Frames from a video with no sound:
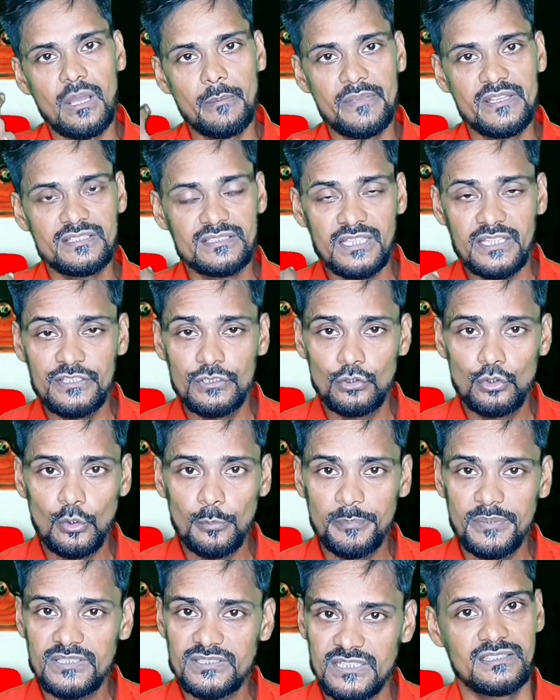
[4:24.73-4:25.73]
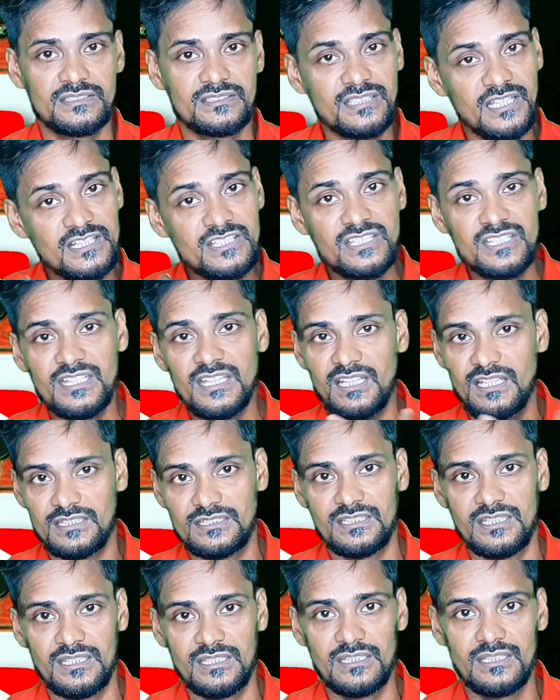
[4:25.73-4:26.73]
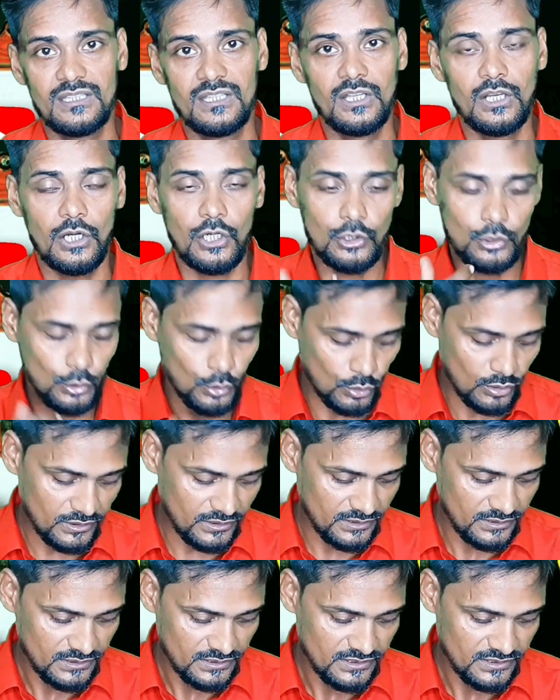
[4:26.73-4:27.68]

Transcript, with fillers: हमेशा यूट्यूब पर सर्च किया जाता है और लोग